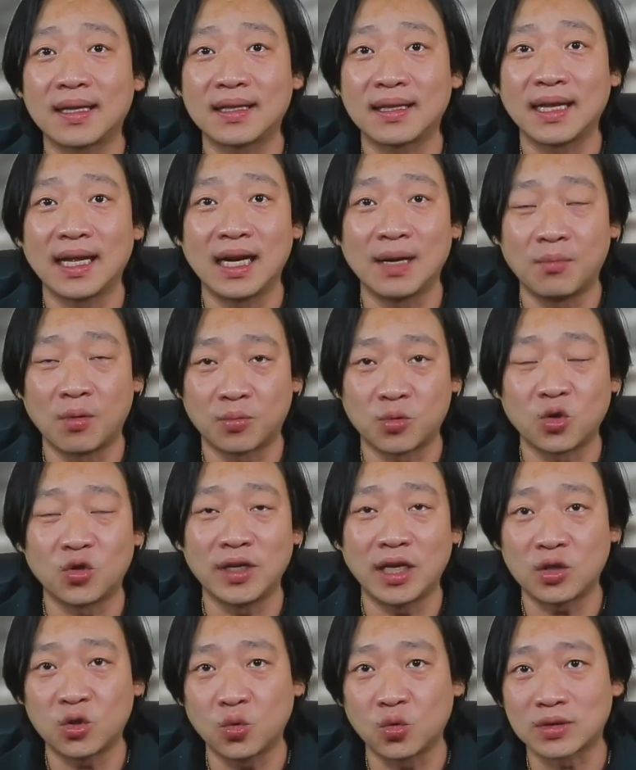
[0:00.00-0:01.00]
ในระบบตัว
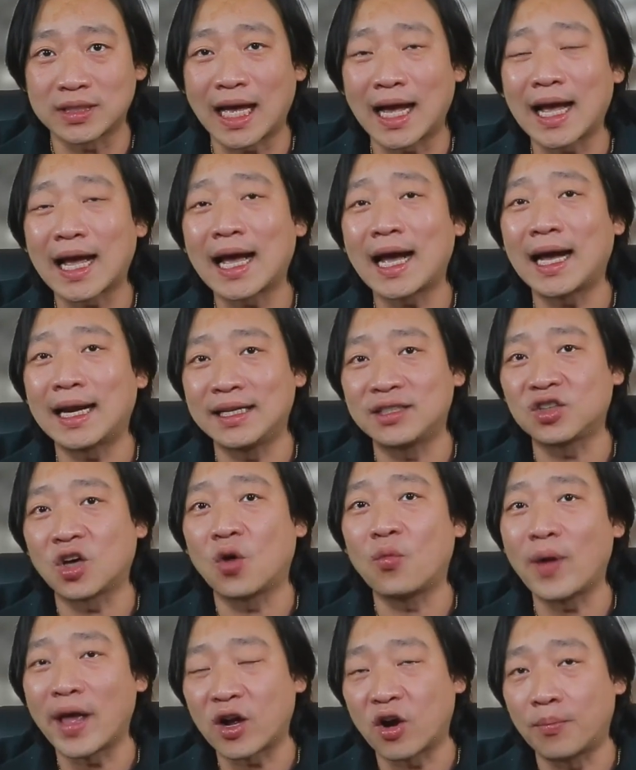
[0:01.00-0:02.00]
นี้ถูกตั้งค่าในซอ
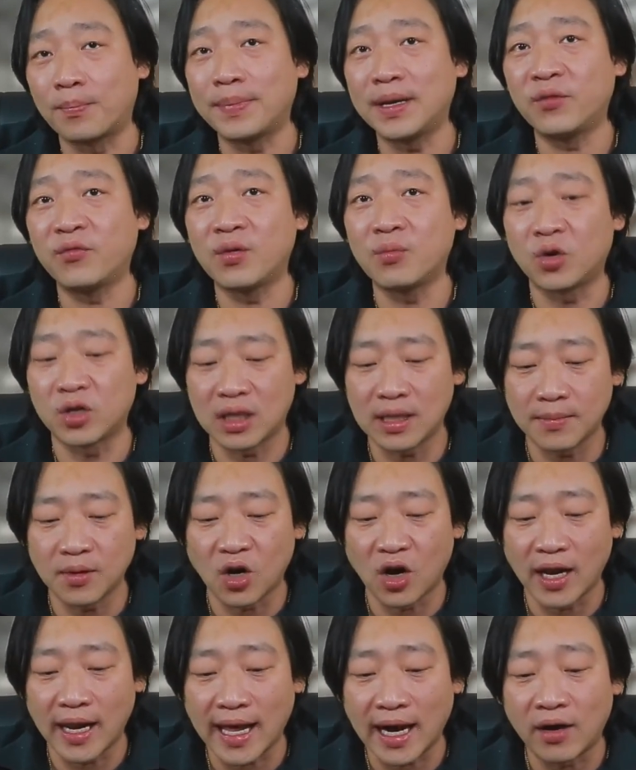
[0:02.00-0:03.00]
ฟต์แวร์ของปิ้นไว้หมดเรียบ
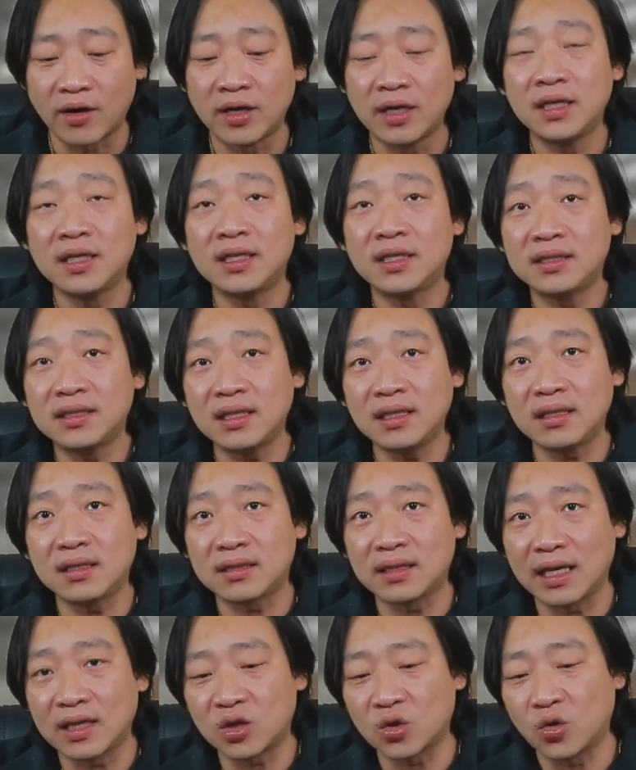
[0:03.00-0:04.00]
ร้อยแล้ว ซึ่ง
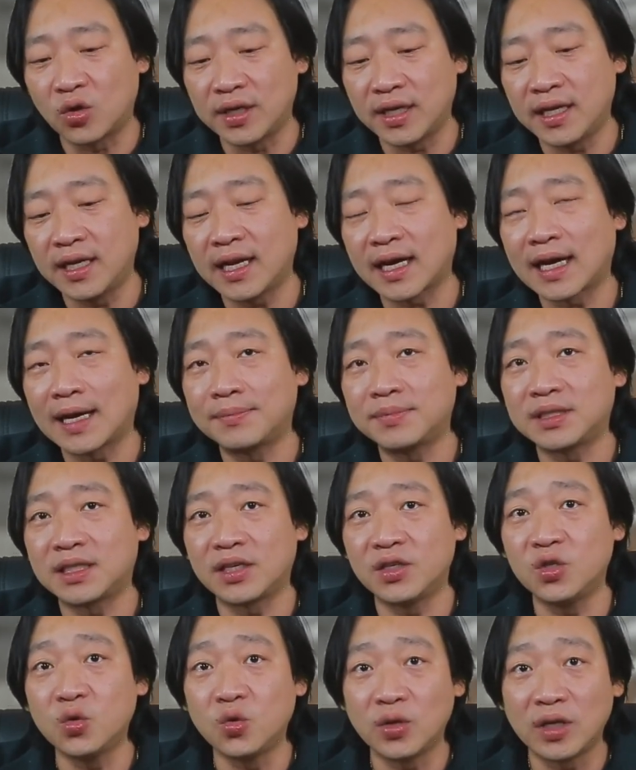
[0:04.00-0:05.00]
ในตัวนี้นะครับจะ
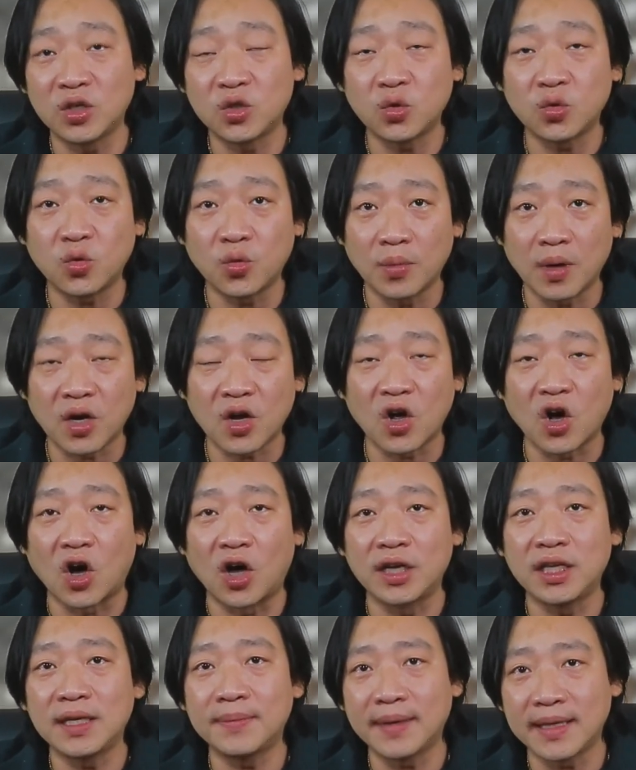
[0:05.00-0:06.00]
อยู่ในชุดอุปกร
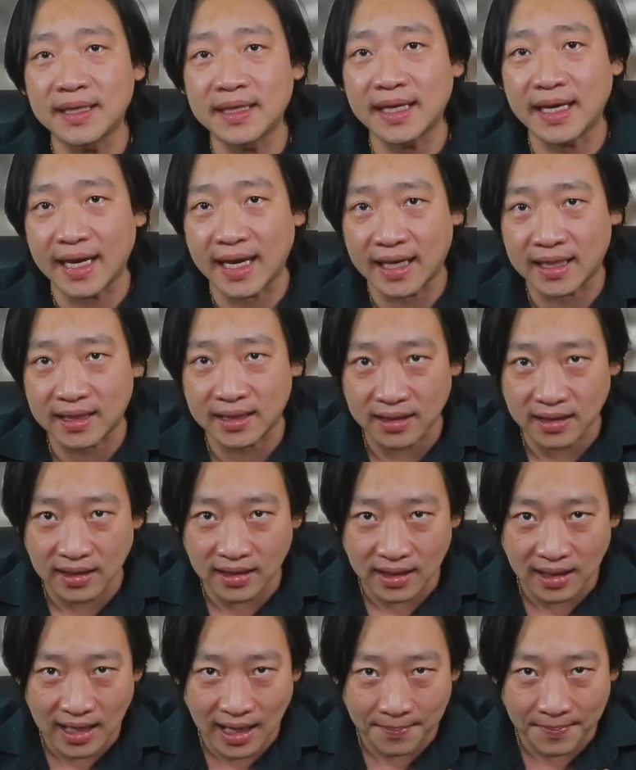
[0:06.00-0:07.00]
ณ์ที่เป็นเกรด
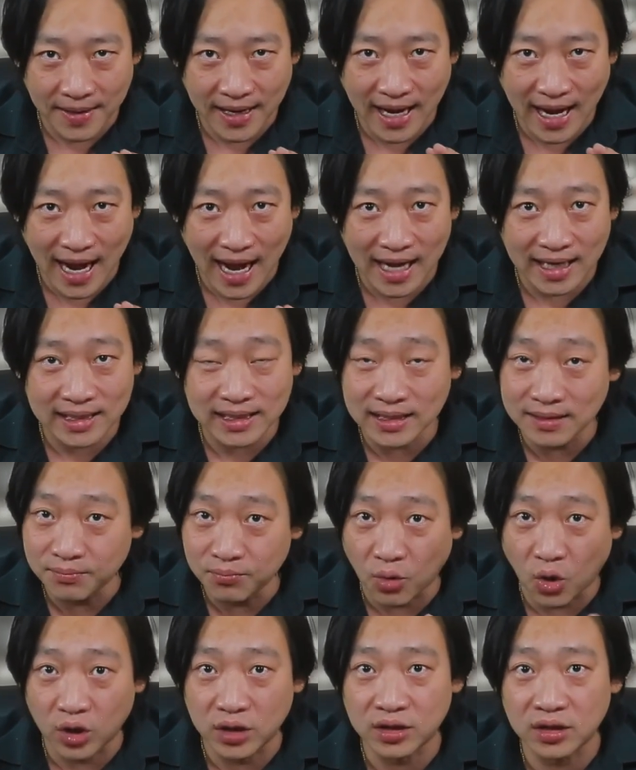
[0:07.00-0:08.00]
ระดับกลางขึ้น
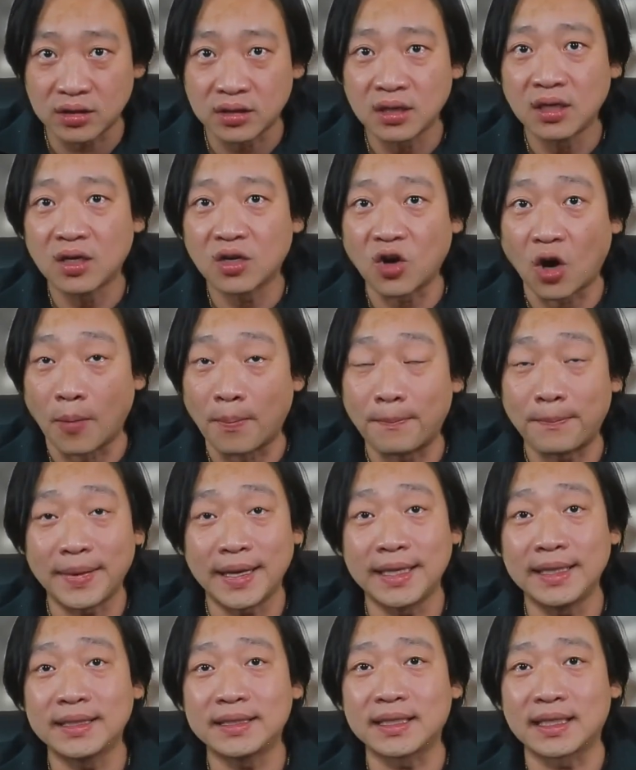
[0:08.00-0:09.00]
บนของ
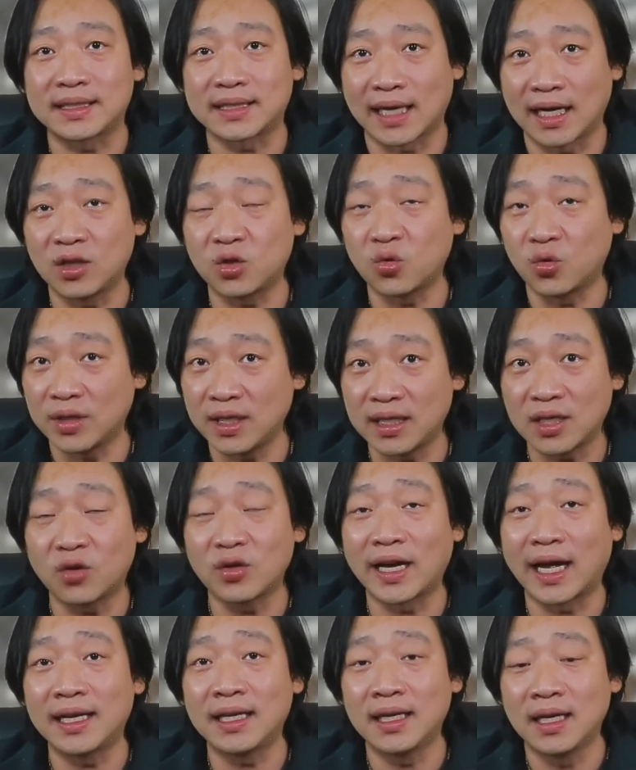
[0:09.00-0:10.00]
ปิ้นจะใช้ตัวนี้เท่า
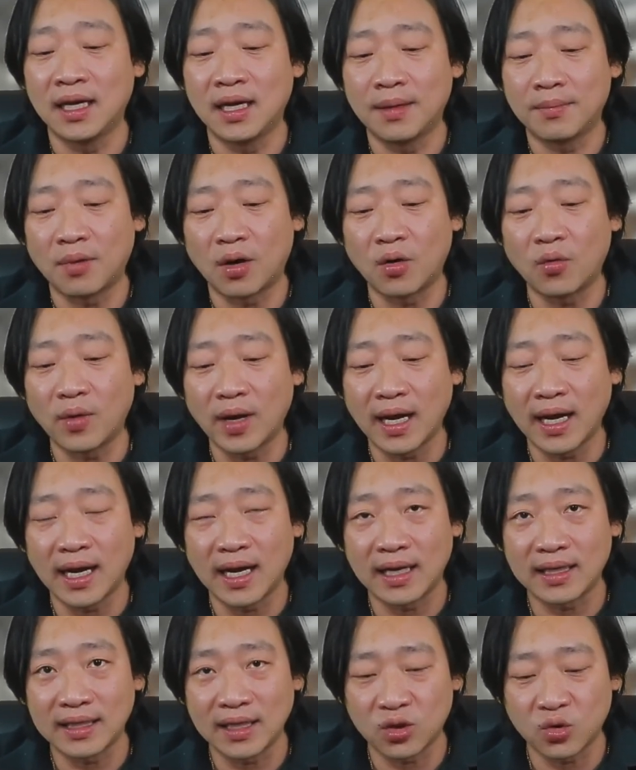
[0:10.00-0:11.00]
นั้น เพราะว่า
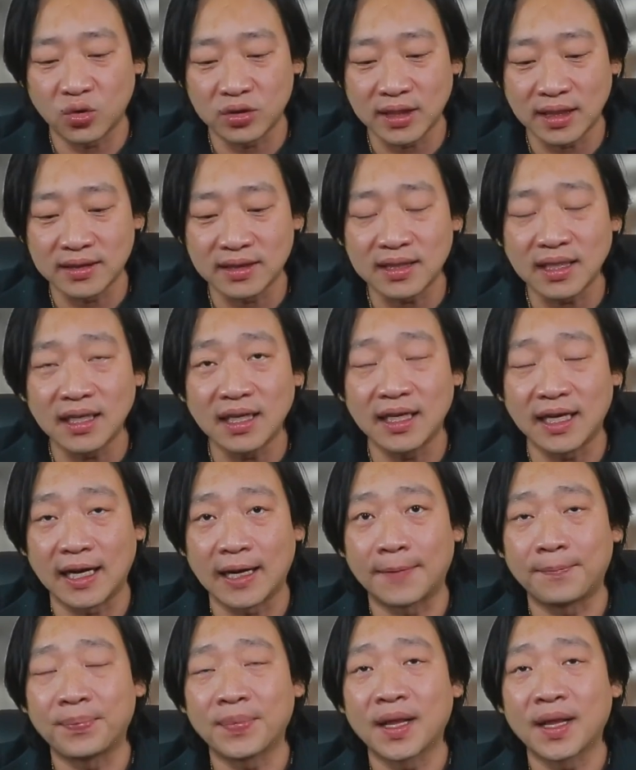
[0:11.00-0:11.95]
ในตัวเซนเซอร์เนี่ย